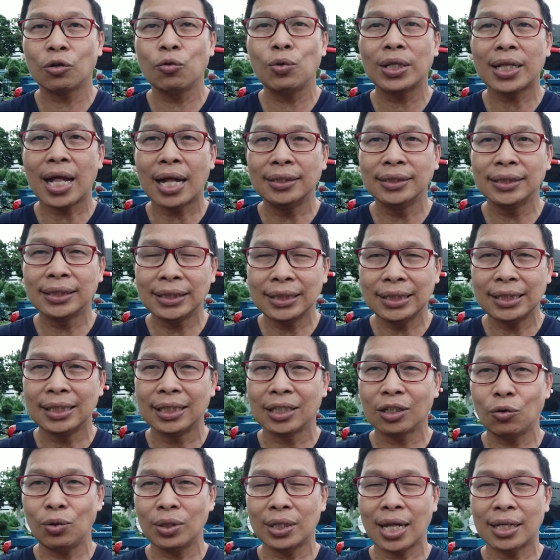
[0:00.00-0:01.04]
kwitansi
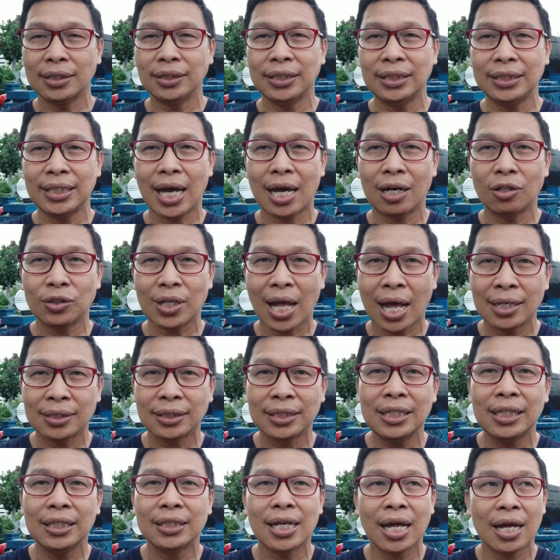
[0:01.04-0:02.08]
kwitansinya harus
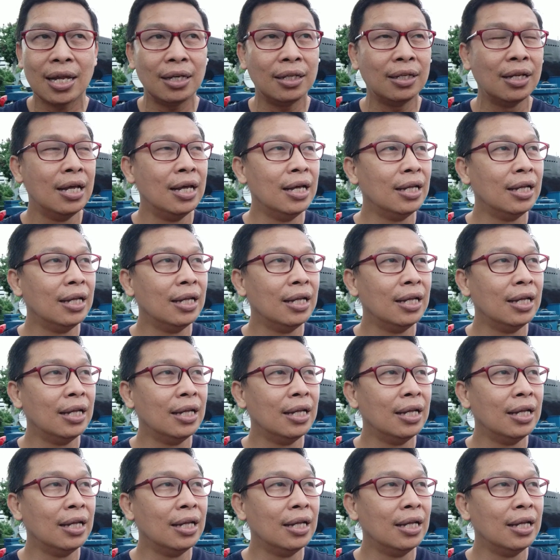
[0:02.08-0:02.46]
asli dan